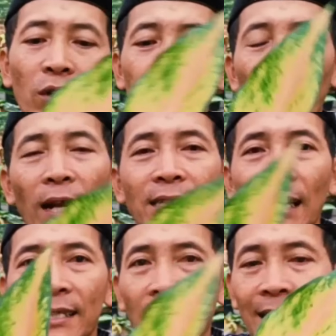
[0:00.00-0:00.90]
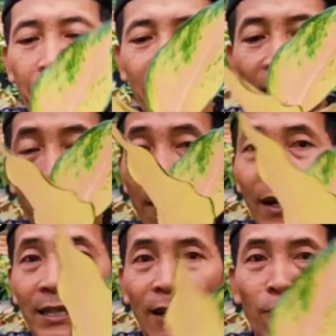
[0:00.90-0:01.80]
ribuan saja Tapi nggak
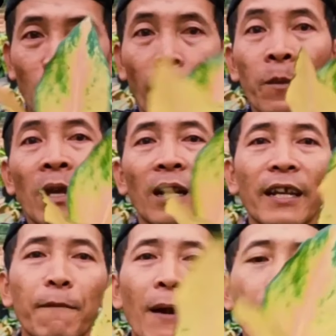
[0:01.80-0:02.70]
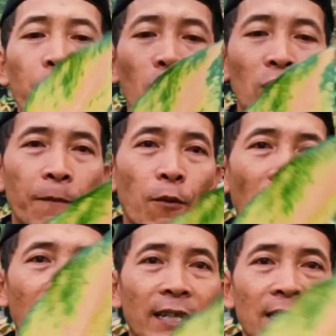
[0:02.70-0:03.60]
bawa jarum ya 50
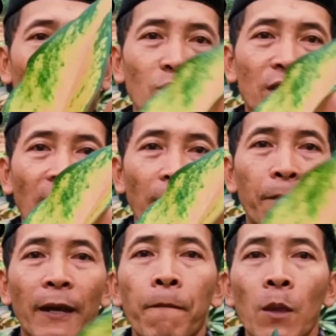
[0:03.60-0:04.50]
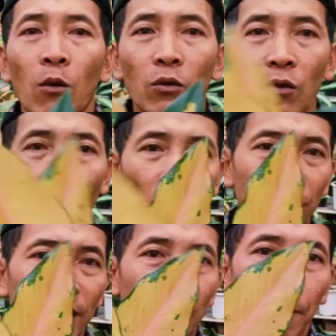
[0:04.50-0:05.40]
ribuan nih Satu jengkal lebih untuk
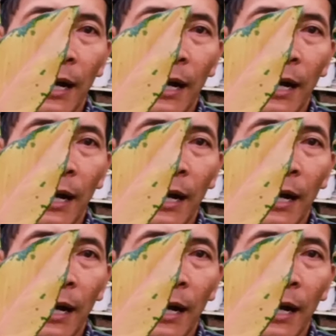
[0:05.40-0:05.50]
kocin